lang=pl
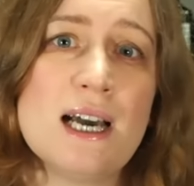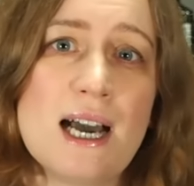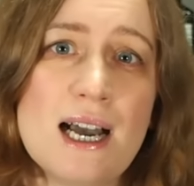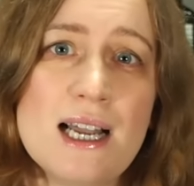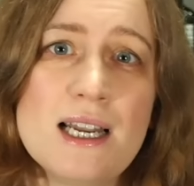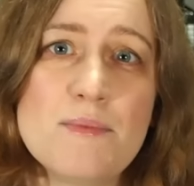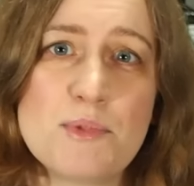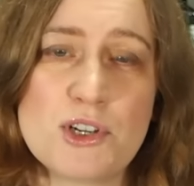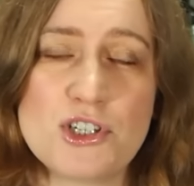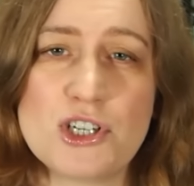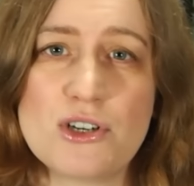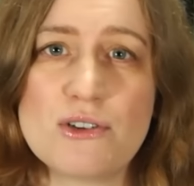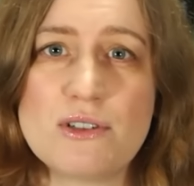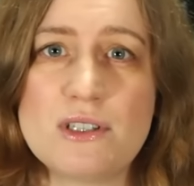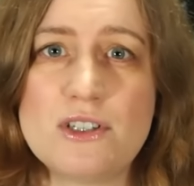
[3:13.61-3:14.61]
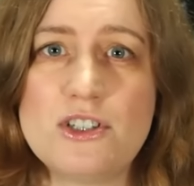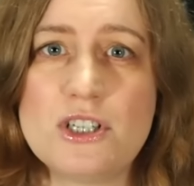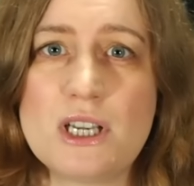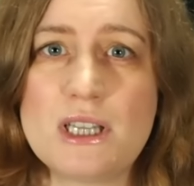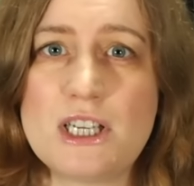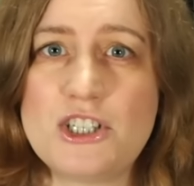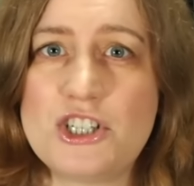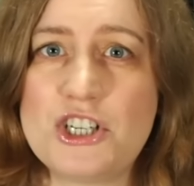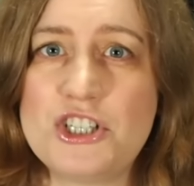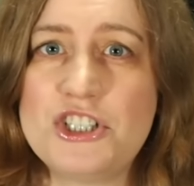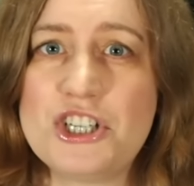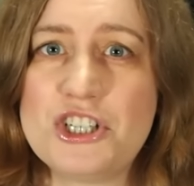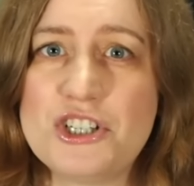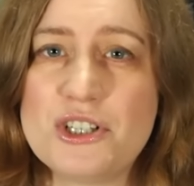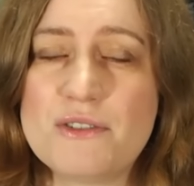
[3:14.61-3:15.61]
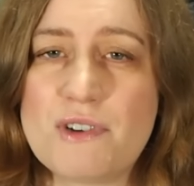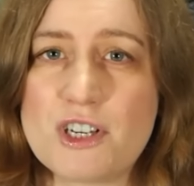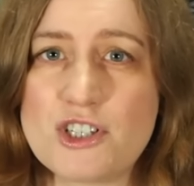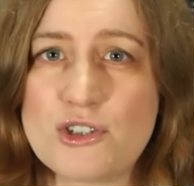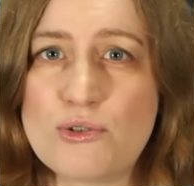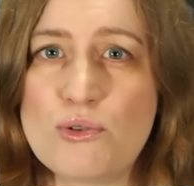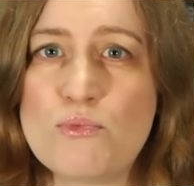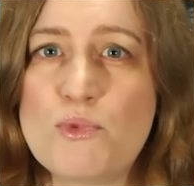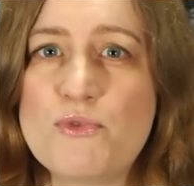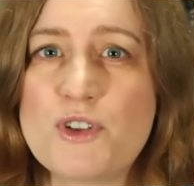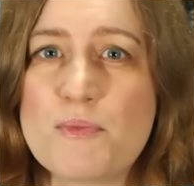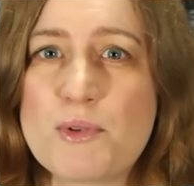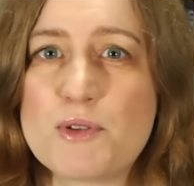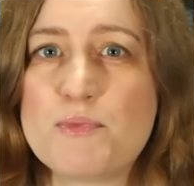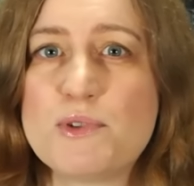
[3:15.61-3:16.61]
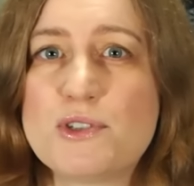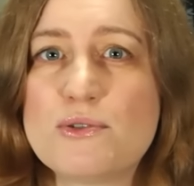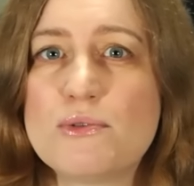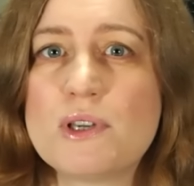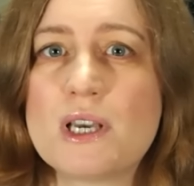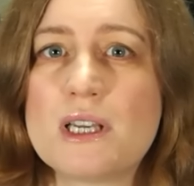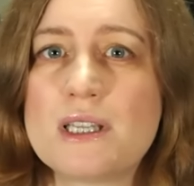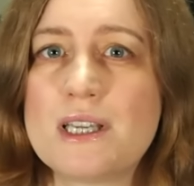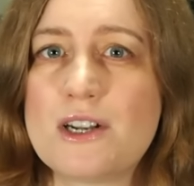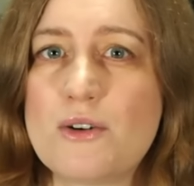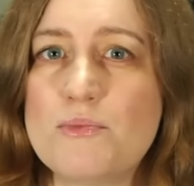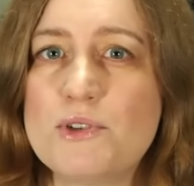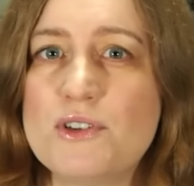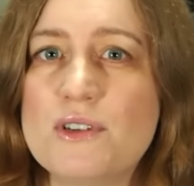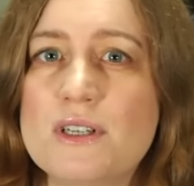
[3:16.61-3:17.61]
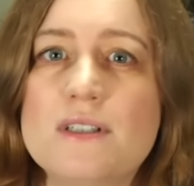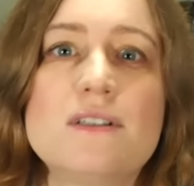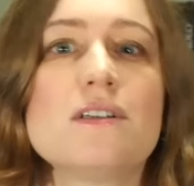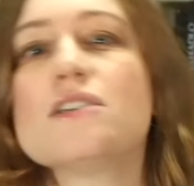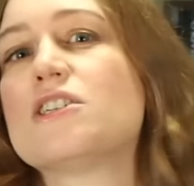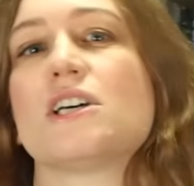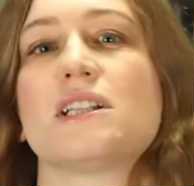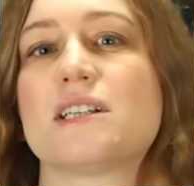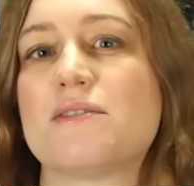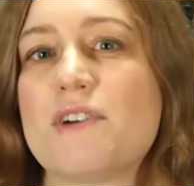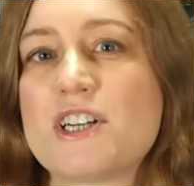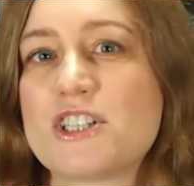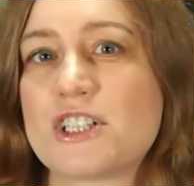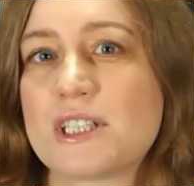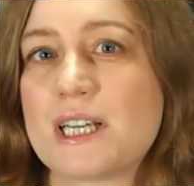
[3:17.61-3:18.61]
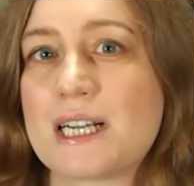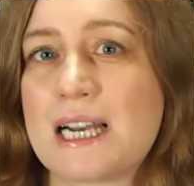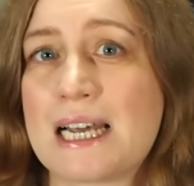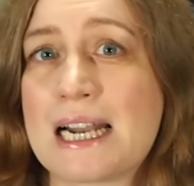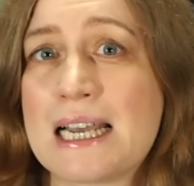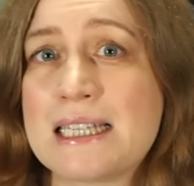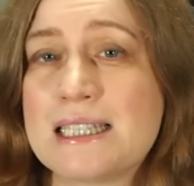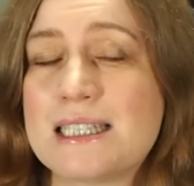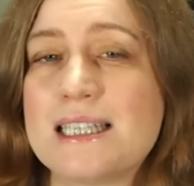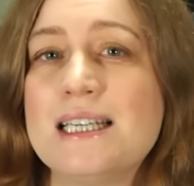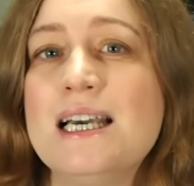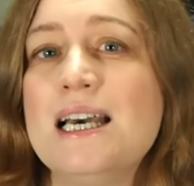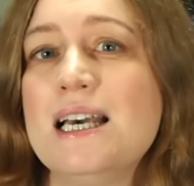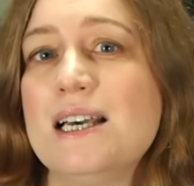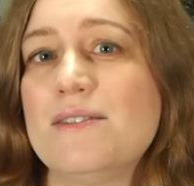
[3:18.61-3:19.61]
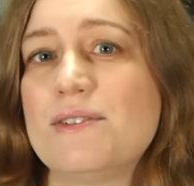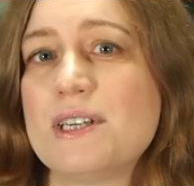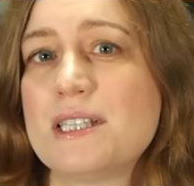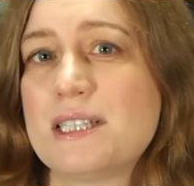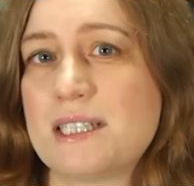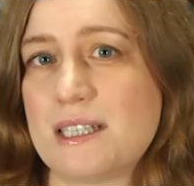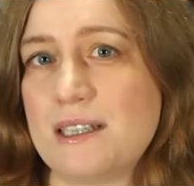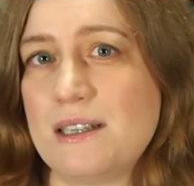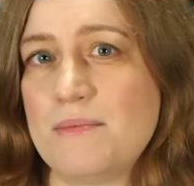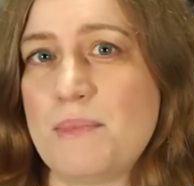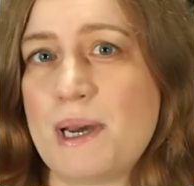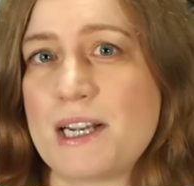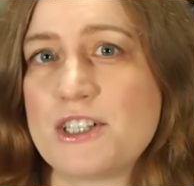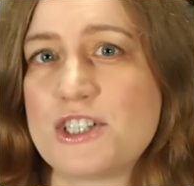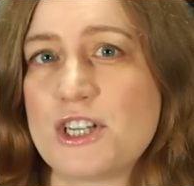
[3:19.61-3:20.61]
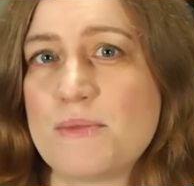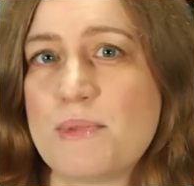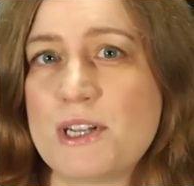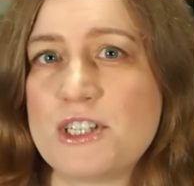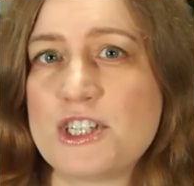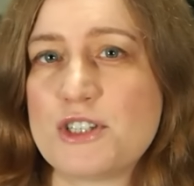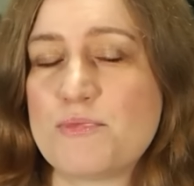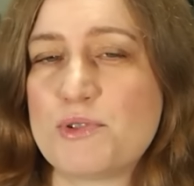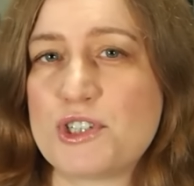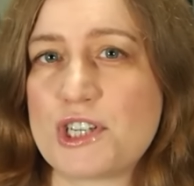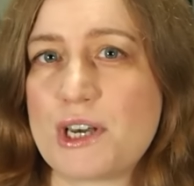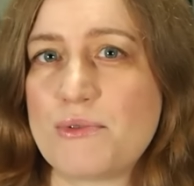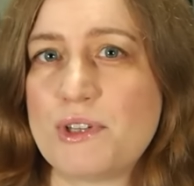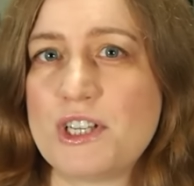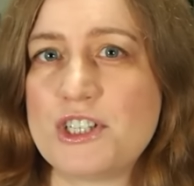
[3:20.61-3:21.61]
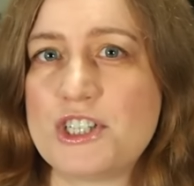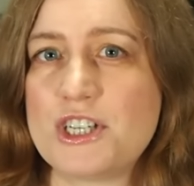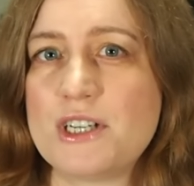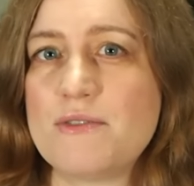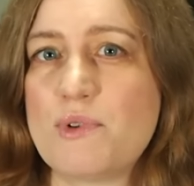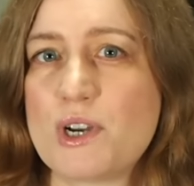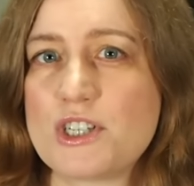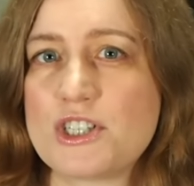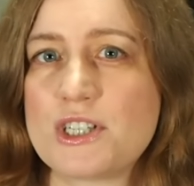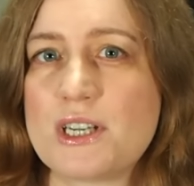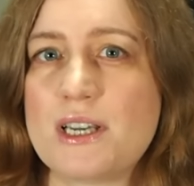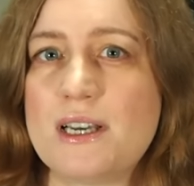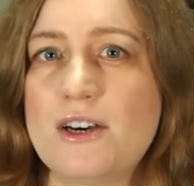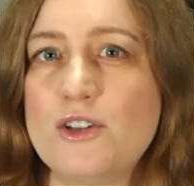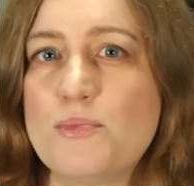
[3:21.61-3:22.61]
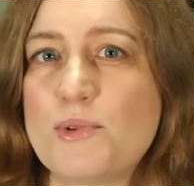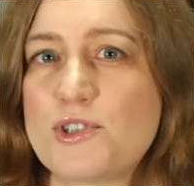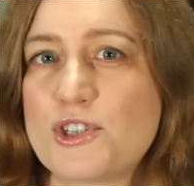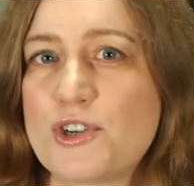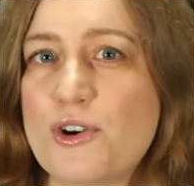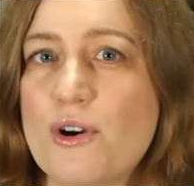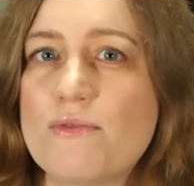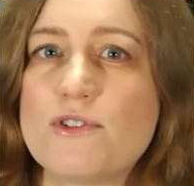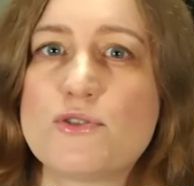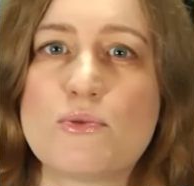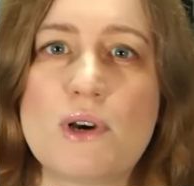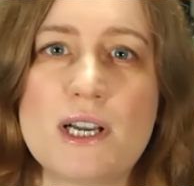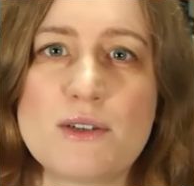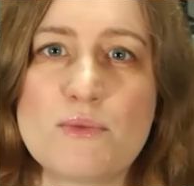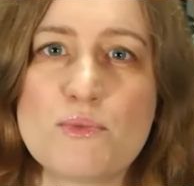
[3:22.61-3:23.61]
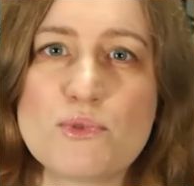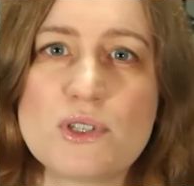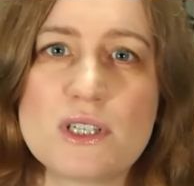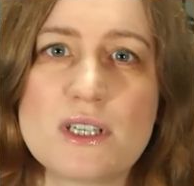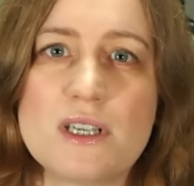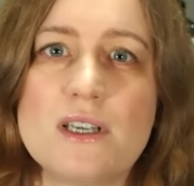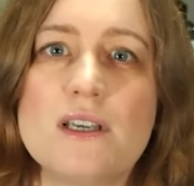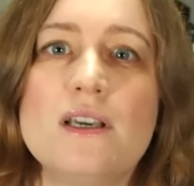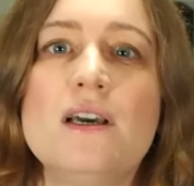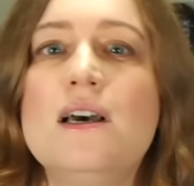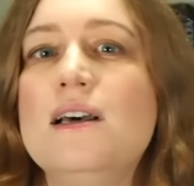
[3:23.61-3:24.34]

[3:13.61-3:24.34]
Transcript: ale 1 stycznia na szczęście nikt ważnych umów nie nie podpisuje, nie robi żadnych ważnych deklaracji, więc y, bardziej będzie sprzyjał ten dzień właśnie odpoczynkowi, słuchaniu muzyki